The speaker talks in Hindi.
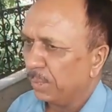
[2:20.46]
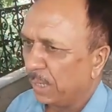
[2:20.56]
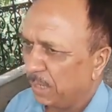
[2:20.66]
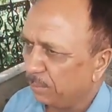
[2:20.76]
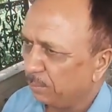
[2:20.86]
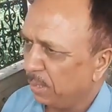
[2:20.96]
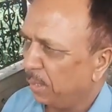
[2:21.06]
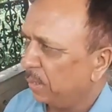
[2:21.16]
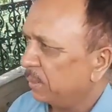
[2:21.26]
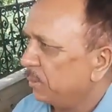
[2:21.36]
मनाली
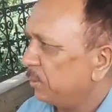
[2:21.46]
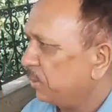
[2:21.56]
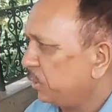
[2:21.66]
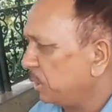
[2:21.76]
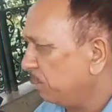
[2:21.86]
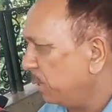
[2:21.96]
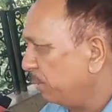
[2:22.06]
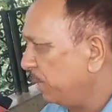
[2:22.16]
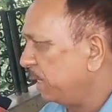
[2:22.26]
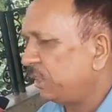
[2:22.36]
में चंबा
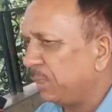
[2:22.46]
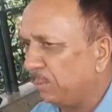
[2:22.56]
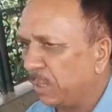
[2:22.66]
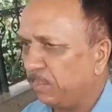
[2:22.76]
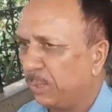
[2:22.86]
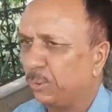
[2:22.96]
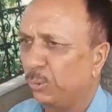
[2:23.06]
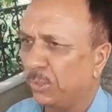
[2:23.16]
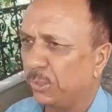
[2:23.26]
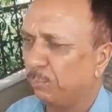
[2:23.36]
में शिमला में
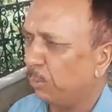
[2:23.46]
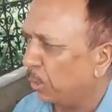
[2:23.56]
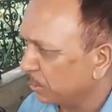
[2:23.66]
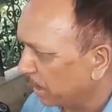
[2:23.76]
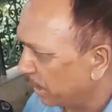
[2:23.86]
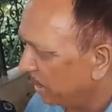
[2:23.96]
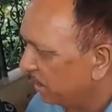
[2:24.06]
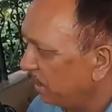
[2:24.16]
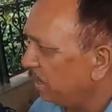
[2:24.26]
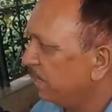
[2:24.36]
टूरिस्ट बहुत आए
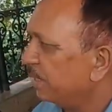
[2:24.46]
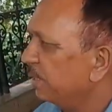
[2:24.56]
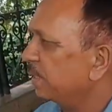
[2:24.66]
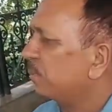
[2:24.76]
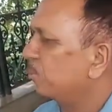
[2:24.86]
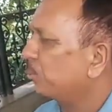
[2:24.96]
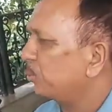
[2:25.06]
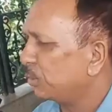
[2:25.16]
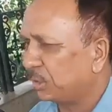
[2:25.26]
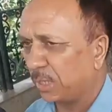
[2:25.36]
हैं लेकिन
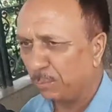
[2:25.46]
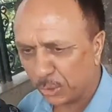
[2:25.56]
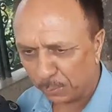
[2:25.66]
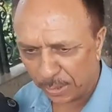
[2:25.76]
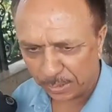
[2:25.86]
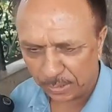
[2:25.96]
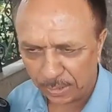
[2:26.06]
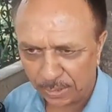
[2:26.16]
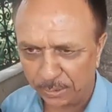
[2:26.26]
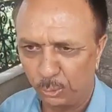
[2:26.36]
कुछ कम समय के
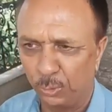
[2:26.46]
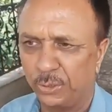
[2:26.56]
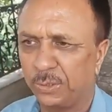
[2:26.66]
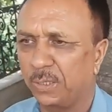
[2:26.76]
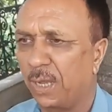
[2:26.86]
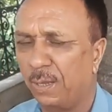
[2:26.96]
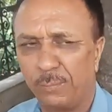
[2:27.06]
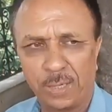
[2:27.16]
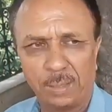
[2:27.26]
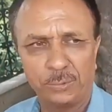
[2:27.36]
लिए आए जो जिसका हम
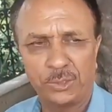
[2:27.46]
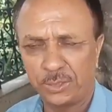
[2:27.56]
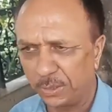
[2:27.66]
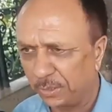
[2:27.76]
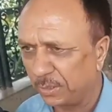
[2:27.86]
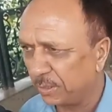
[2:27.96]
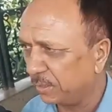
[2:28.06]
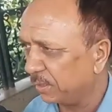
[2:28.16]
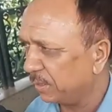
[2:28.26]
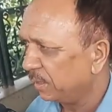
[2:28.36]
नाम सीज़न देते
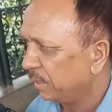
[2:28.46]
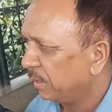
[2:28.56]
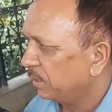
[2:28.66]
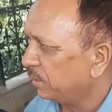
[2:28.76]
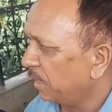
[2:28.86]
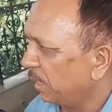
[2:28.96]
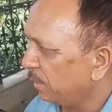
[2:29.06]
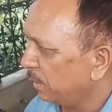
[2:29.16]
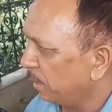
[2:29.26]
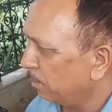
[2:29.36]
थे
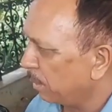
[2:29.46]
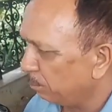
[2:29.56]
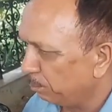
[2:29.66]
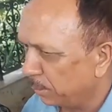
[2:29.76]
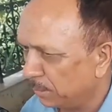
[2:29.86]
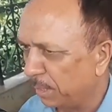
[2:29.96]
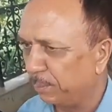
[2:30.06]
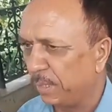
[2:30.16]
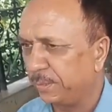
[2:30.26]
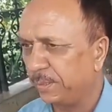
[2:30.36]
चाहे हम 15
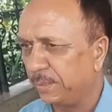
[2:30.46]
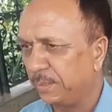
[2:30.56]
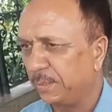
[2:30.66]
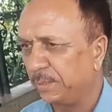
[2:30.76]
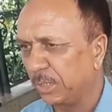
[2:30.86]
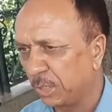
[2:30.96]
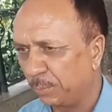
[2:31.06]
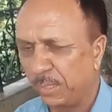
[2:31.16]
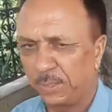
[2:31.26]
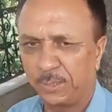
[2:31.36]
अप्रैल से 10
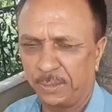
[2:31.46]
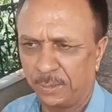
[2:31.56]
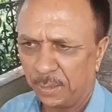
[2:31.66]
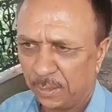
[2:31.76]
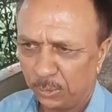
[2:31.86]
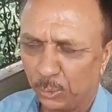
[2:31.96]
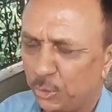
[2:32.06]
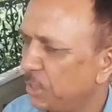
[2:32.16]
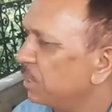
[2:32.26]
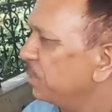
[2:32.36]
अप्रैल से जो
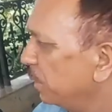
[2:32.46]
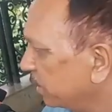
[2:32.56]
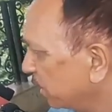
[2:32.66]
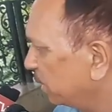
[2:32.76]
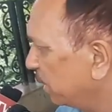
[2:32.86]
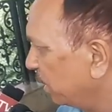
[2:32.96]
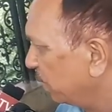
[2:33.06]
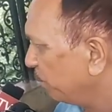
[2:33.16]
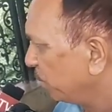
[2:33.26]
सीज़न चलता था